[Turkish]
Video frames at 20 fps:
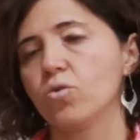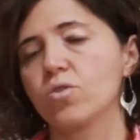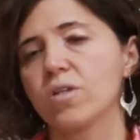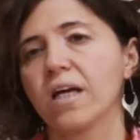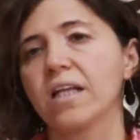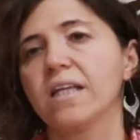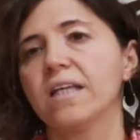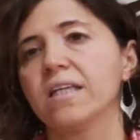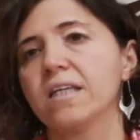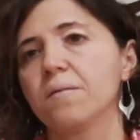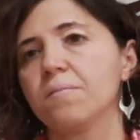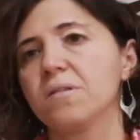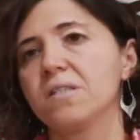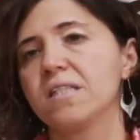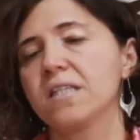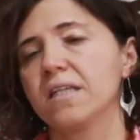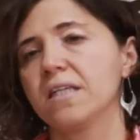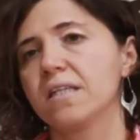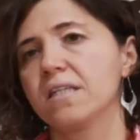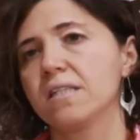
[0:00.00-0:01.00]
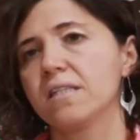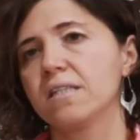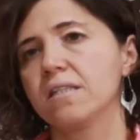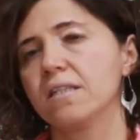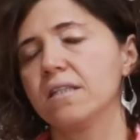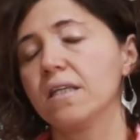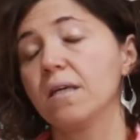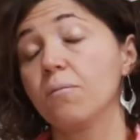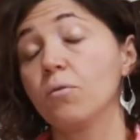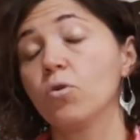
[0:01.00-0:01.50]
Özellikle 2008
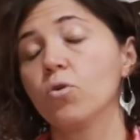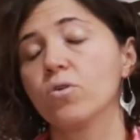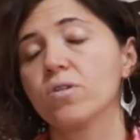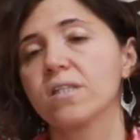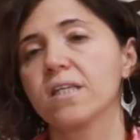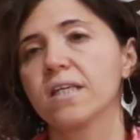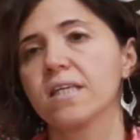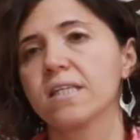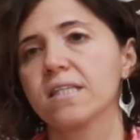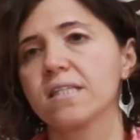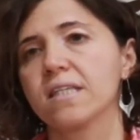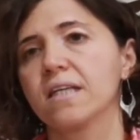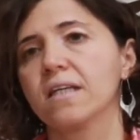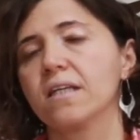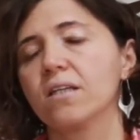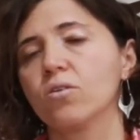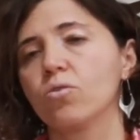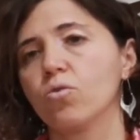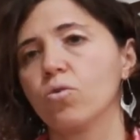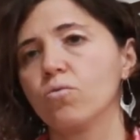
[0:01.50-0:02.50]
2018'de